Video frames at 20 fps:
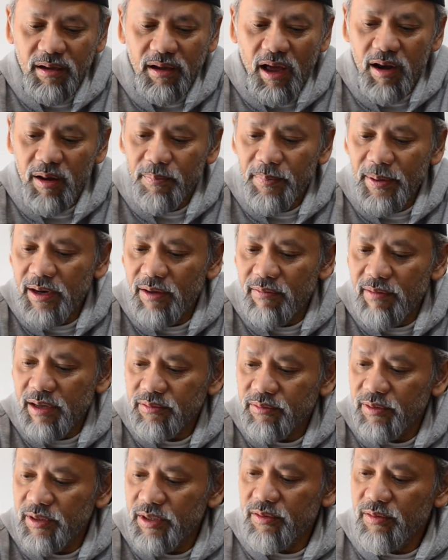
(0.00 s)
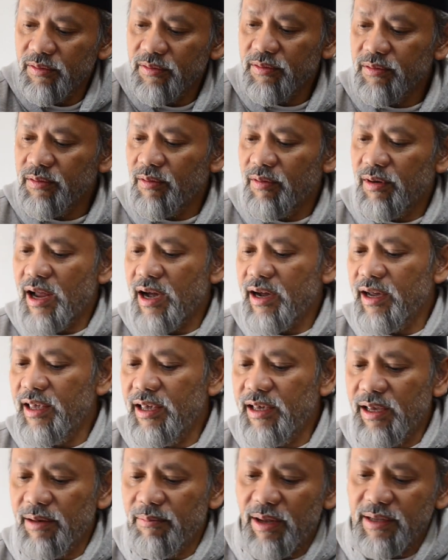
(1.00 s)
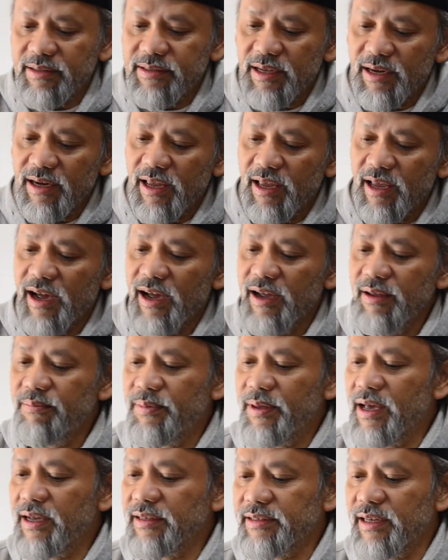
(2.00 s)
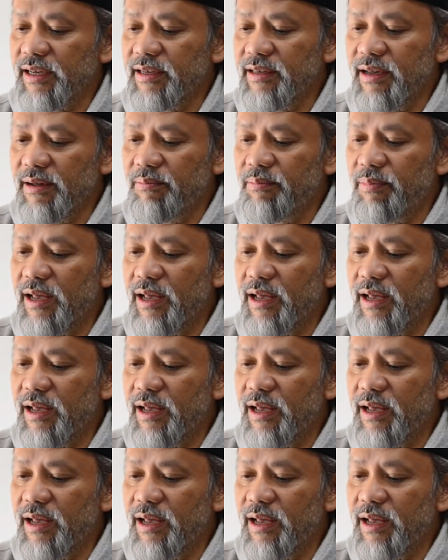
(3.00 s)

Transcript: kalau pada waktu itu orang ingin belajar AI biasanya